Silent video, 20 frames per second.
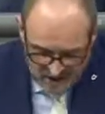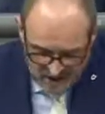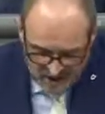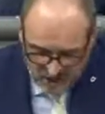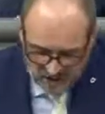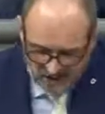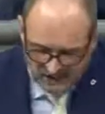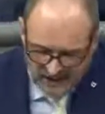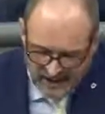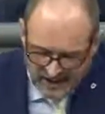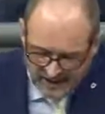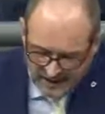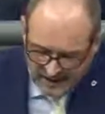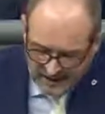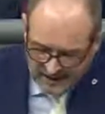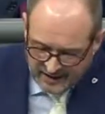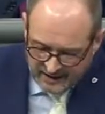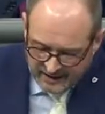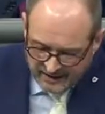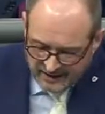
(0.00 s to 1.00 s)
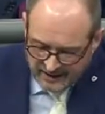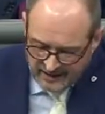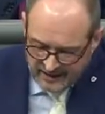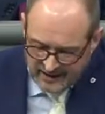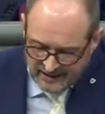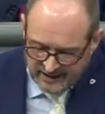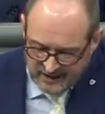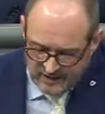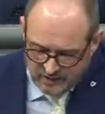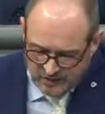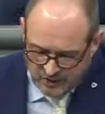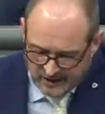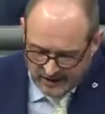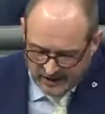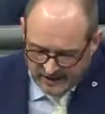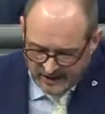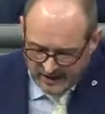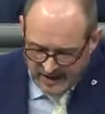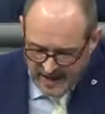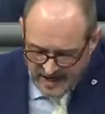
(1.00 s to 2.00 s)
Soziale Gerechtigkeit
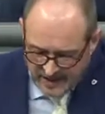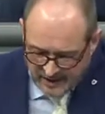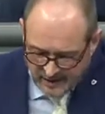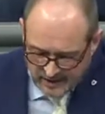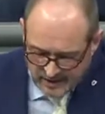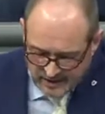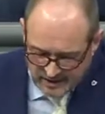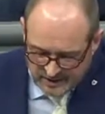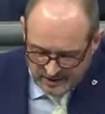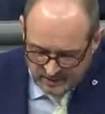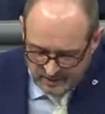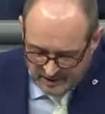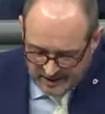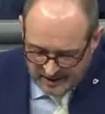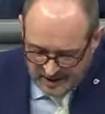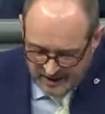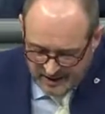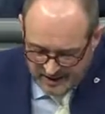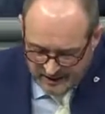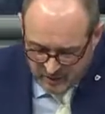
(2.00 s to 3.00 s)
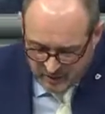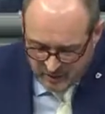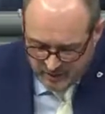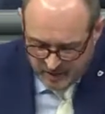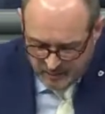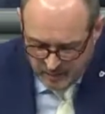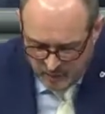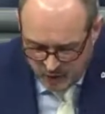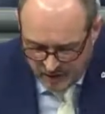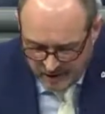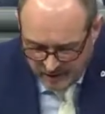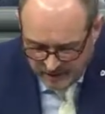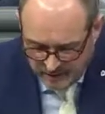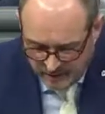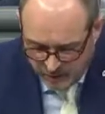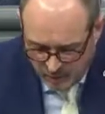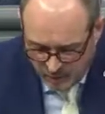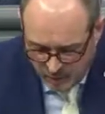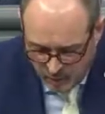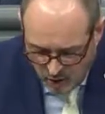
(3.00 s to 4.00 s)
erfordert eine angemessene Beteiligung der
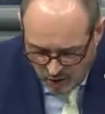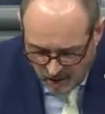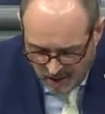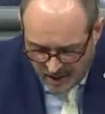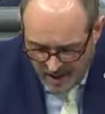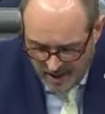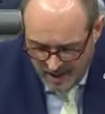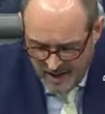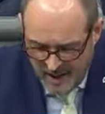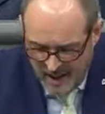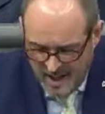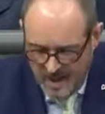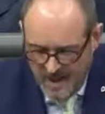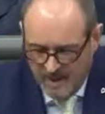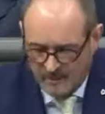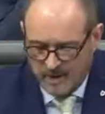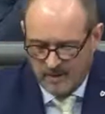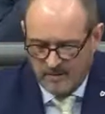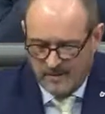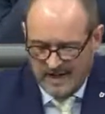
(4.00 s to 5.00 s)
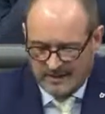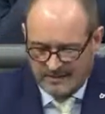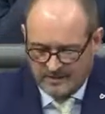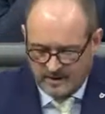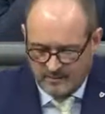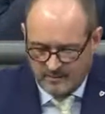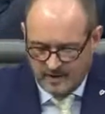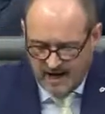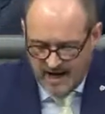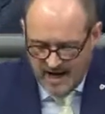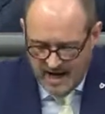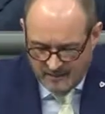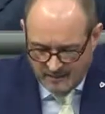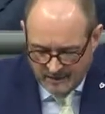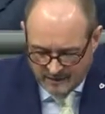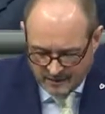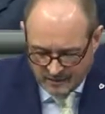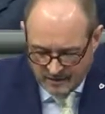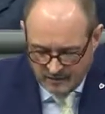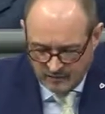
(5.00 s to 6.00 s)
Bürgerinnen und Bürger am gemeinsam
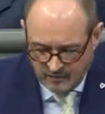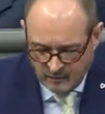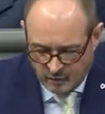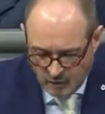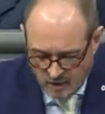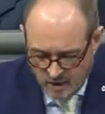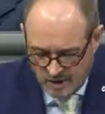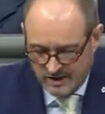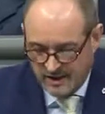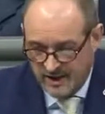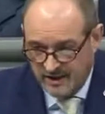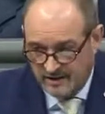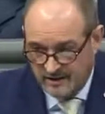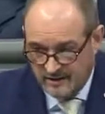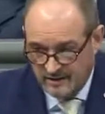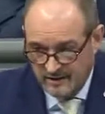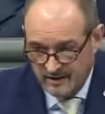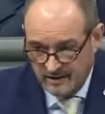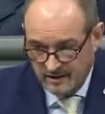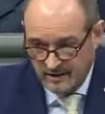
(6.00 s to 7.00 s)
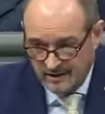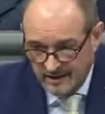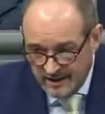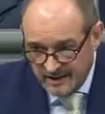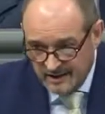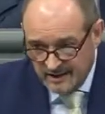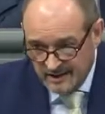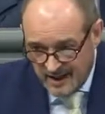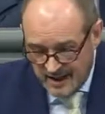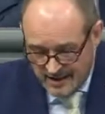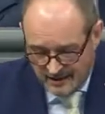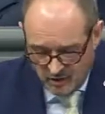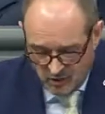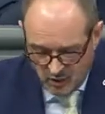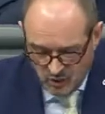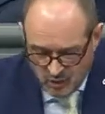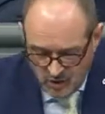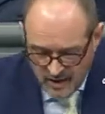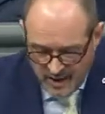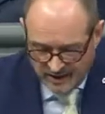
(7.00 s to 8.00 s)
erarbeiteten Wohlstand, nicht eine
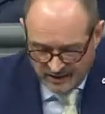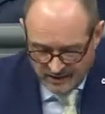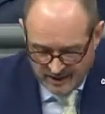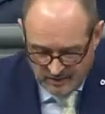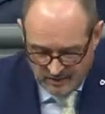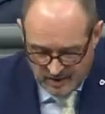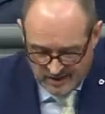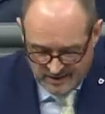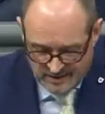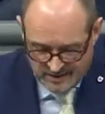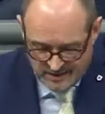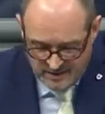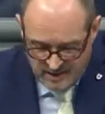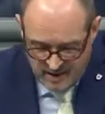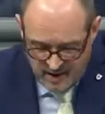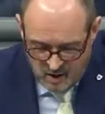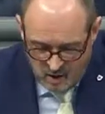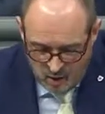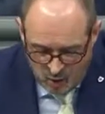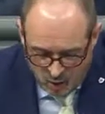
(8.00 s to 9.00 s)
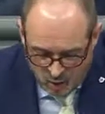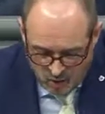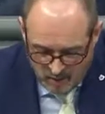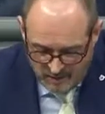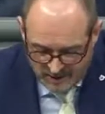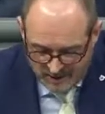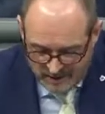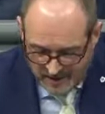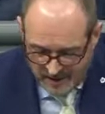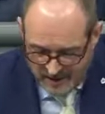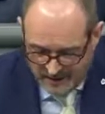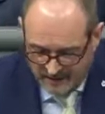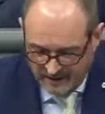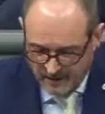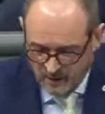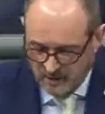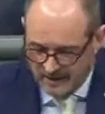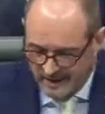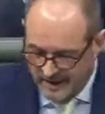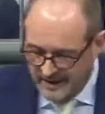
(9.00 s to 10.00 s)
unangemessen hohe
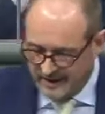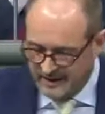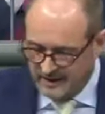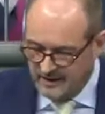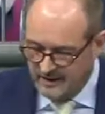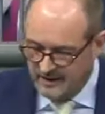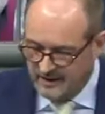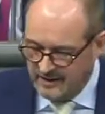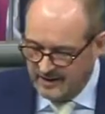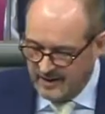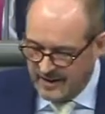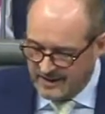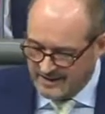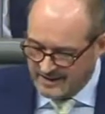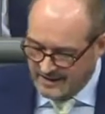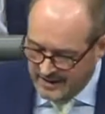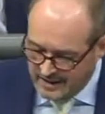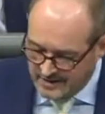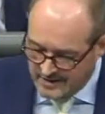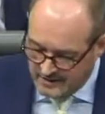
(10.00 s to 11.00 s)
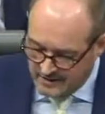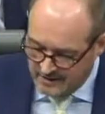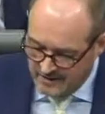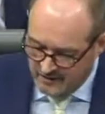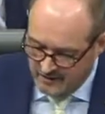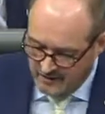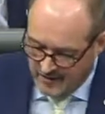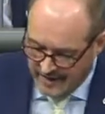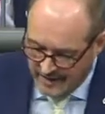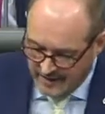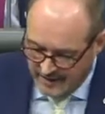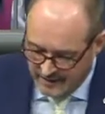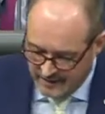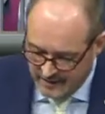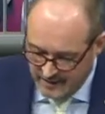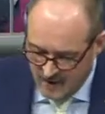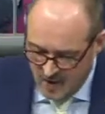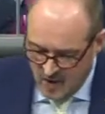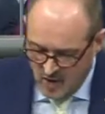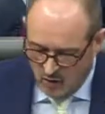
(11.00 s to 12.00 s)
Beteiligung derjenigen, die als Gäste hier
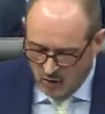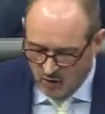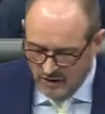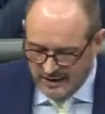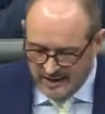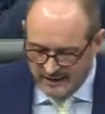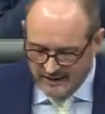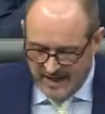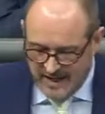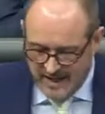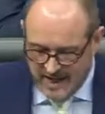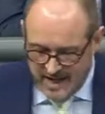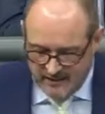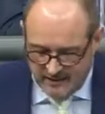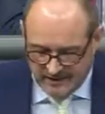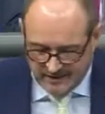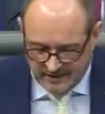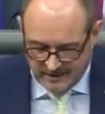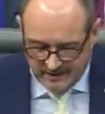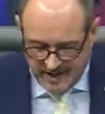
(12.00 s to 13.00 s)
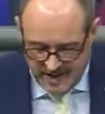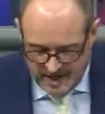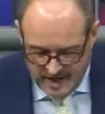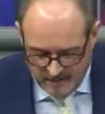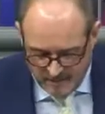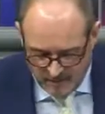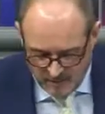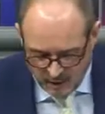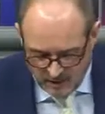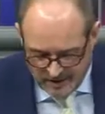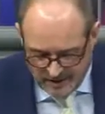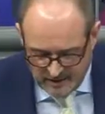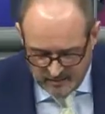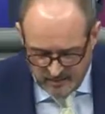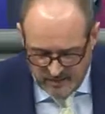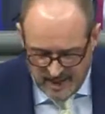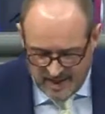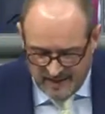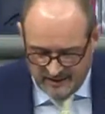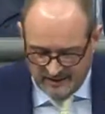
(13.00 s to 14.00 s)
weilen und nicht erarbeitet haben und die ihn
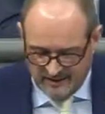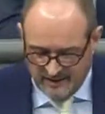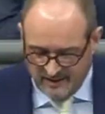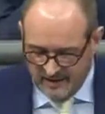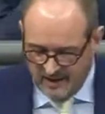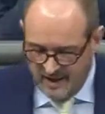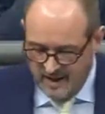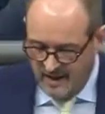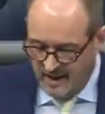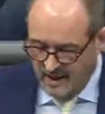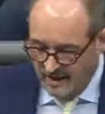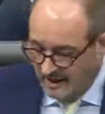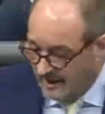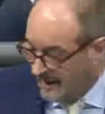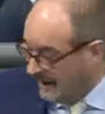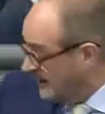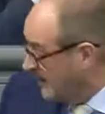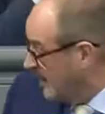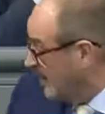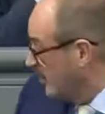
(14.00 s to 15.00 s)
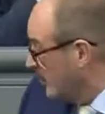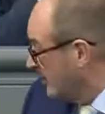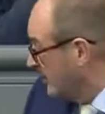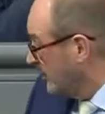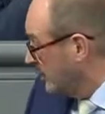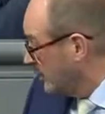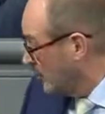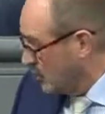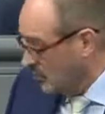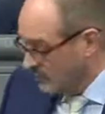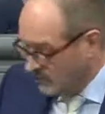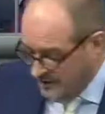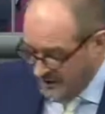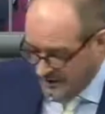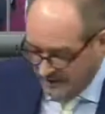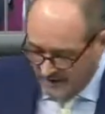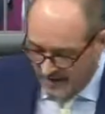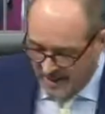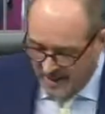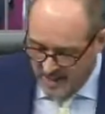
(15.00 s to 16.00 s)
mehrheitlich leider auch in Zukunft
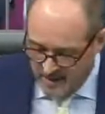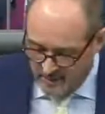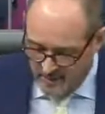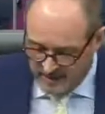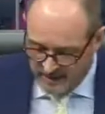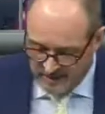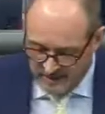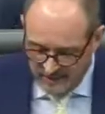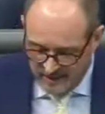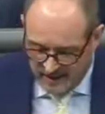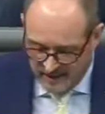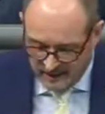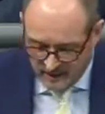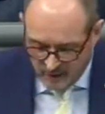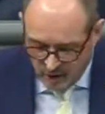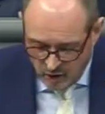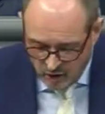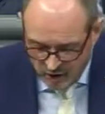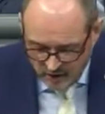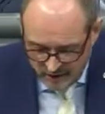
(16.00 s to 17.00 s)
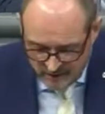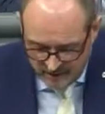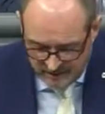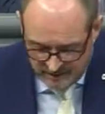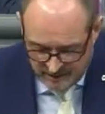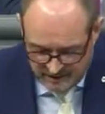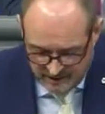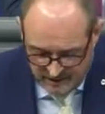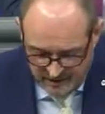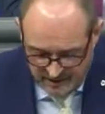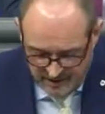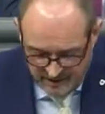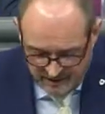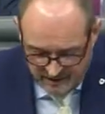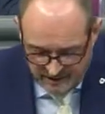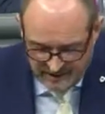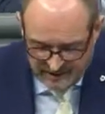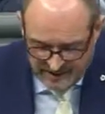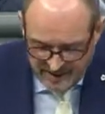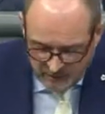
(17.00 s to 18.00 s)
nicht erarbeiten werden können.
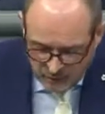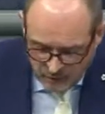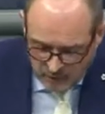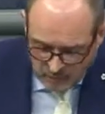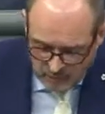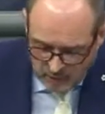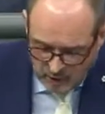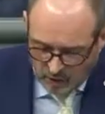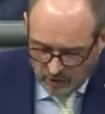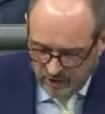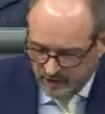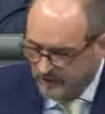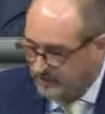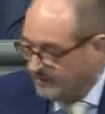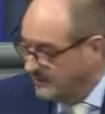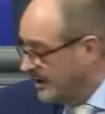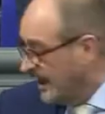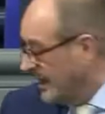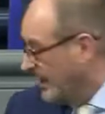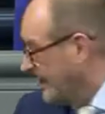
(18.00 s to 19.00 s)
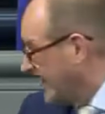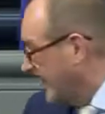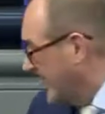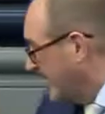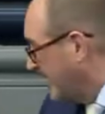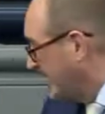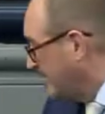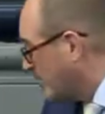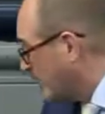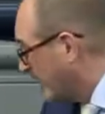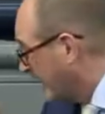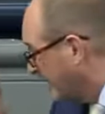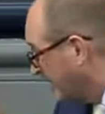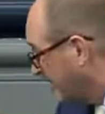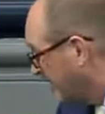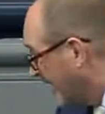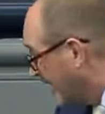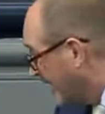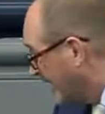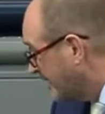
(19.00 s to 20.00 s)
Denn dafür bräuchten sie eine
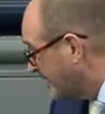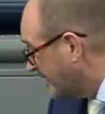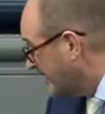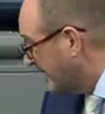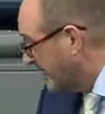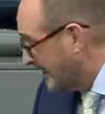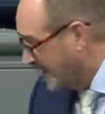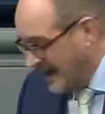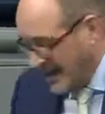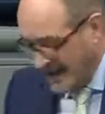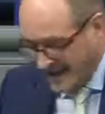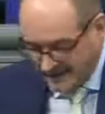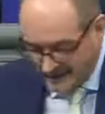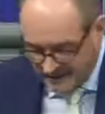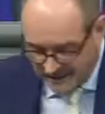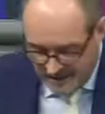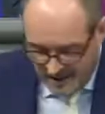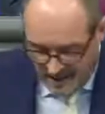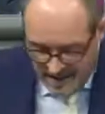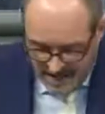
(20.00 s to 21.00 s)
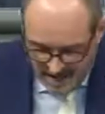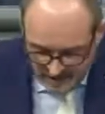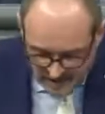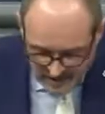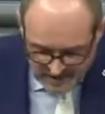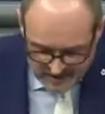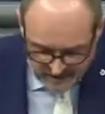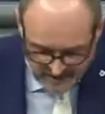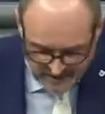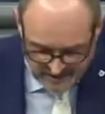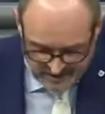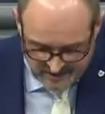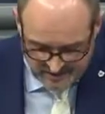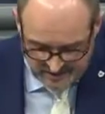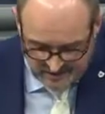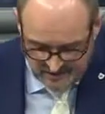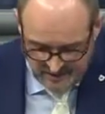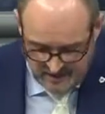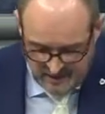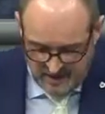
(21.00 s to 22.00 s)
entsprechende Anzahl geeigneter Arbeitsplätze.
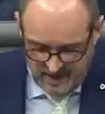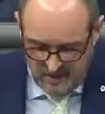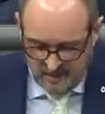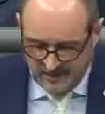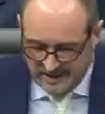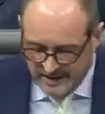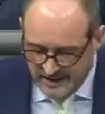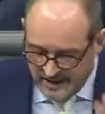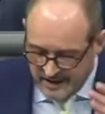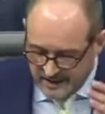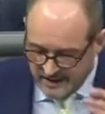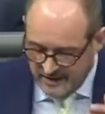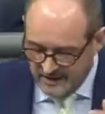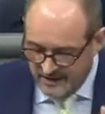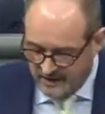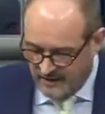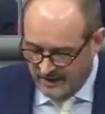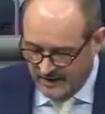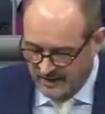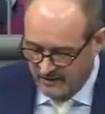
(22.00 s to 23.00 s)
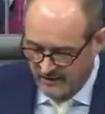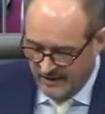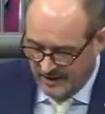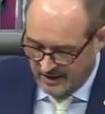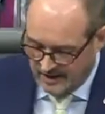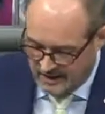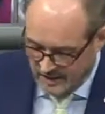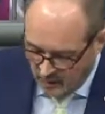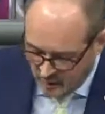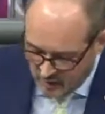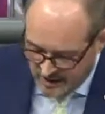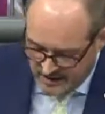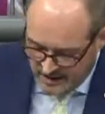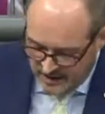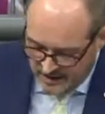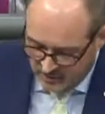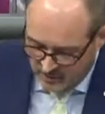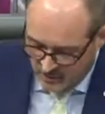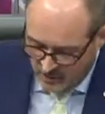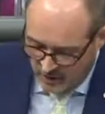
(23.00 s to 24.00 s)
Mit niedrigen
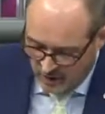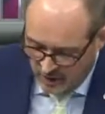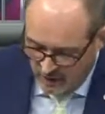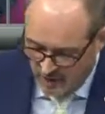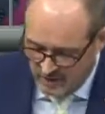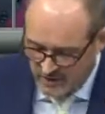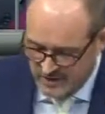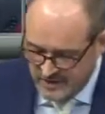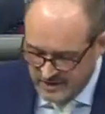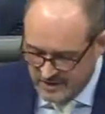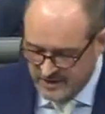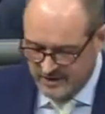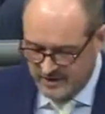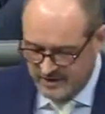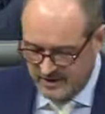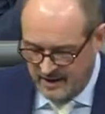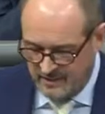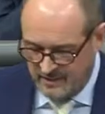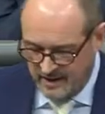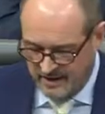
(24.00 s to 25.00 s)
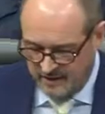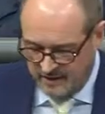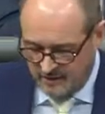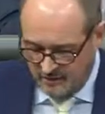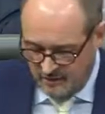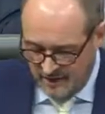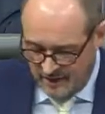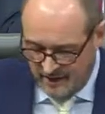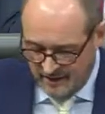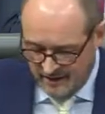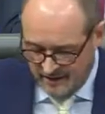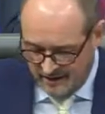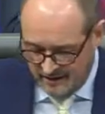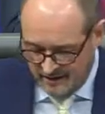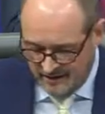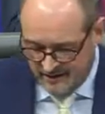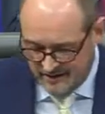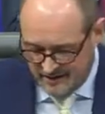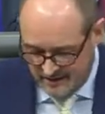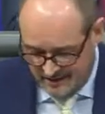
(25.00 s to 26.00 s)
Qualifikationsanforderungen, diese sind aber in den vergangenen
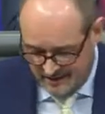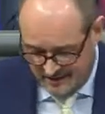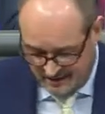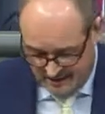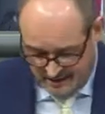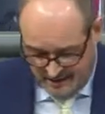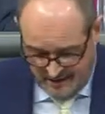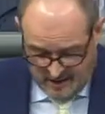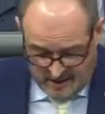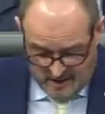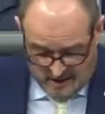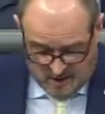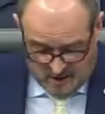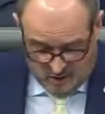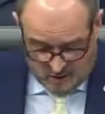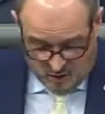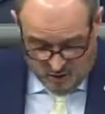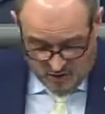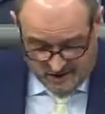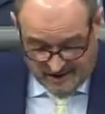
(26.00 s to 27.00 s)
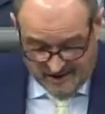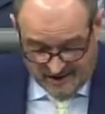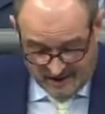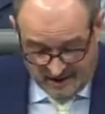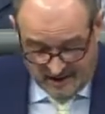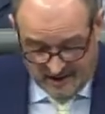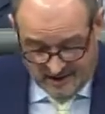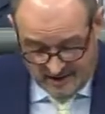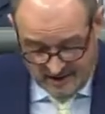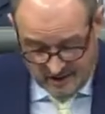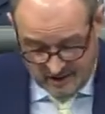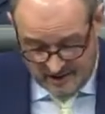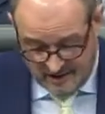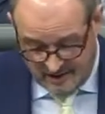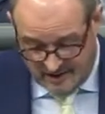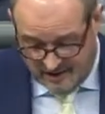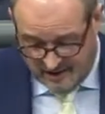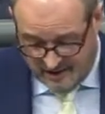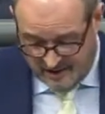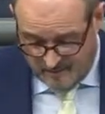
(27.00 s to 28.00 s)
Jahrzehnten unter ihrer Regie
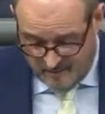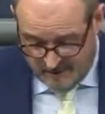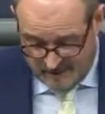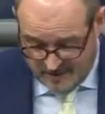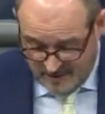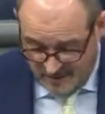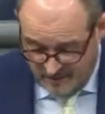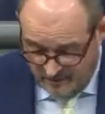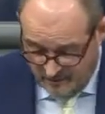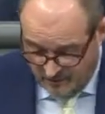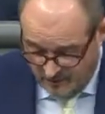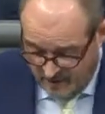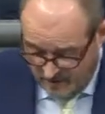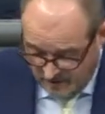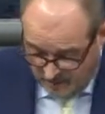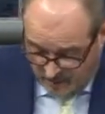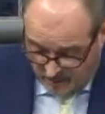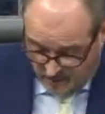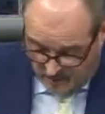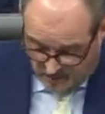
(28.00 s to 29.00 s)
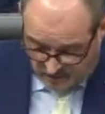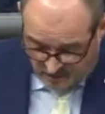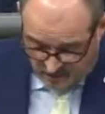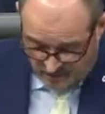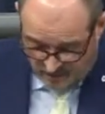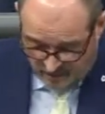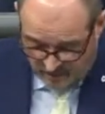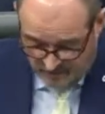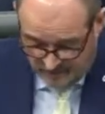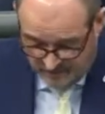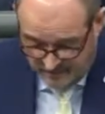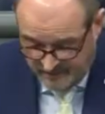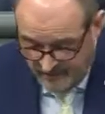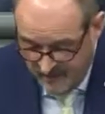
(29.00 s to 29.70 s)
leider massiv abgebaut worden.